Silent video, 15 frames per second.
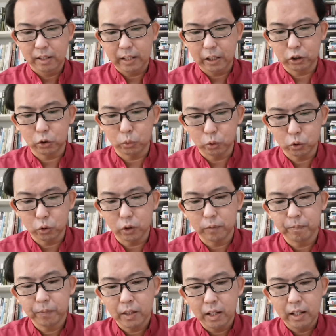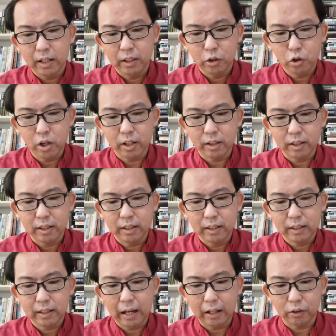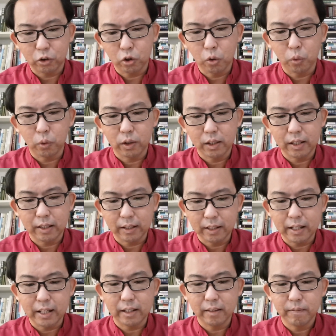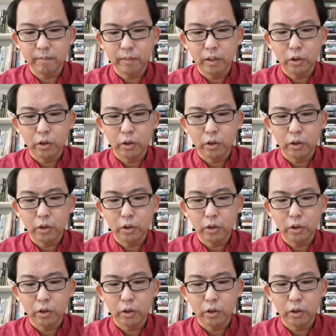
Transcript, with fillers: 他求说：“愿感动你的灵，